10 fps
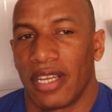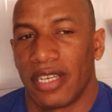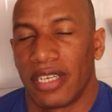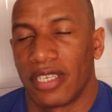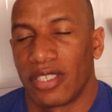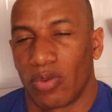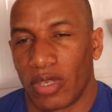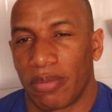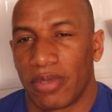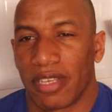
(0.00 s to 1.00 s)
اللي
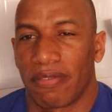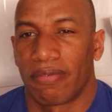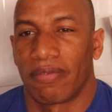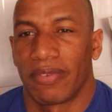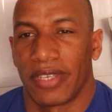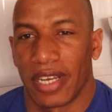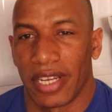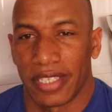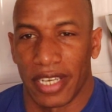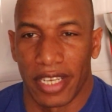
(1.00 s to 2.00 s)
زوينه بزاف
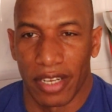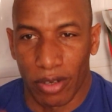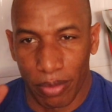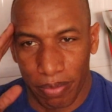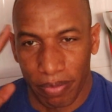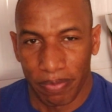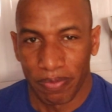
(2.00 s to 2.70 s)
يلا تحيه لكم